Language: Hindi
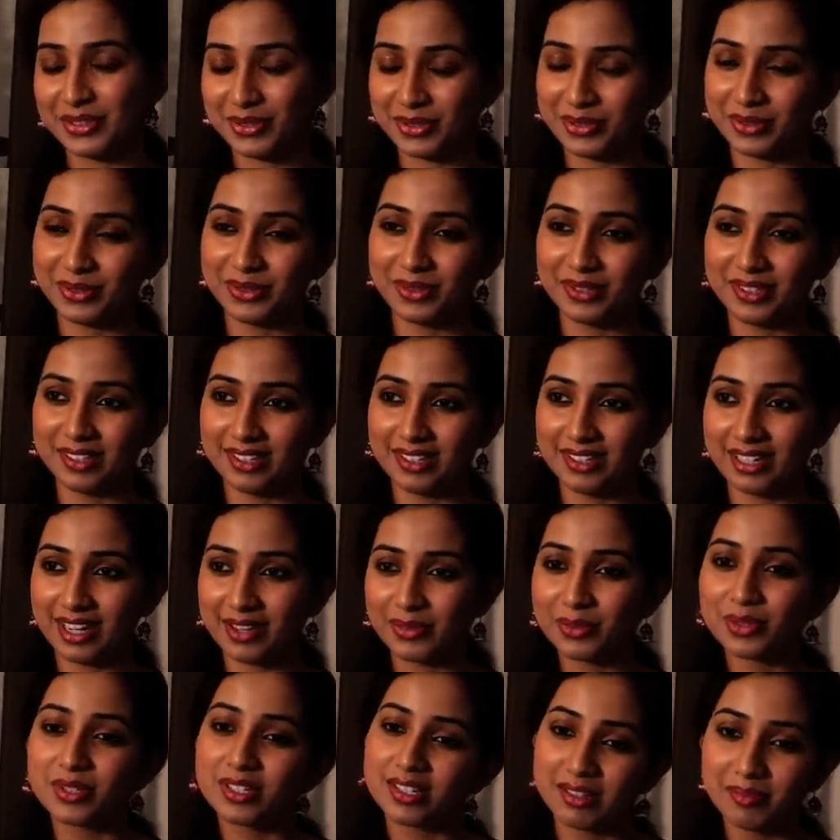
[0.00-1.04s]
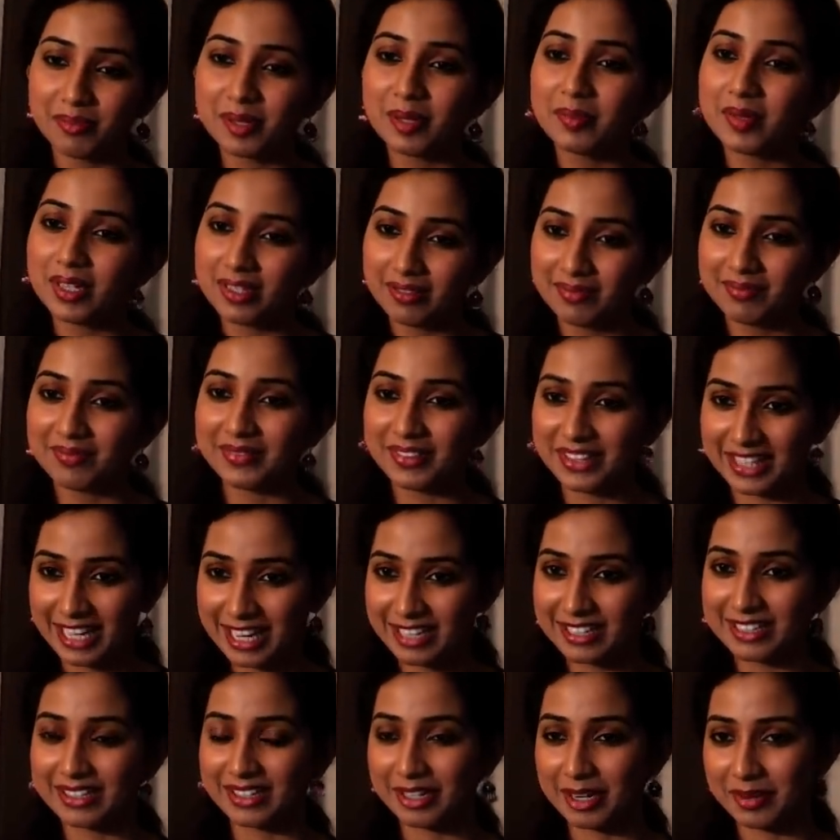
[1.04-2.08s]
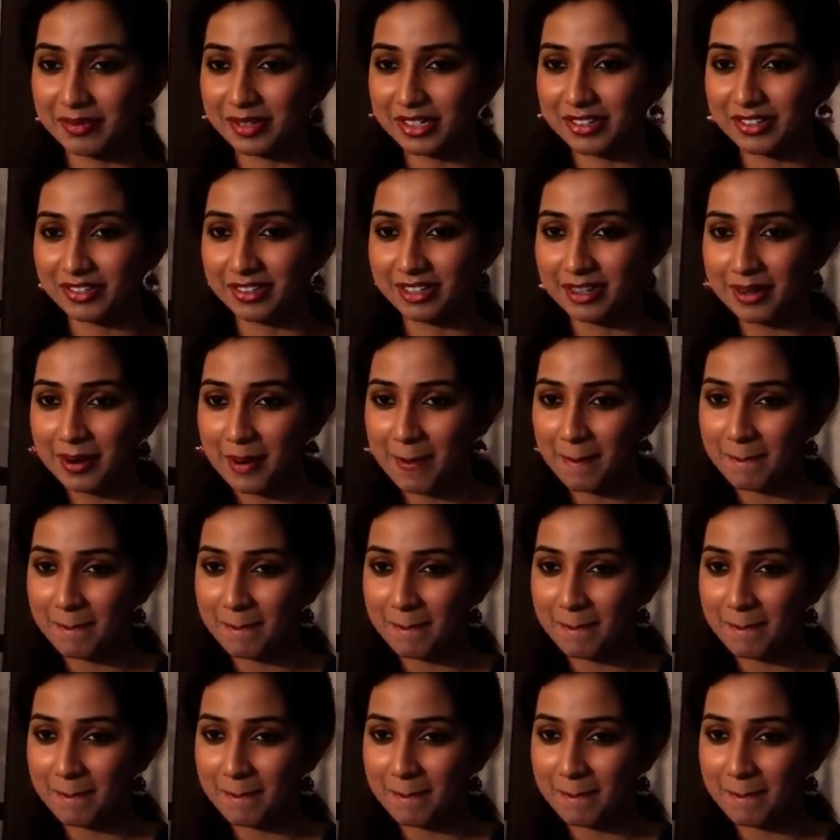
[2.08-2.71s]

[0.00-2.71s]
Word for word: तो आई विल से मे बी इज़ द केमिस्ट्री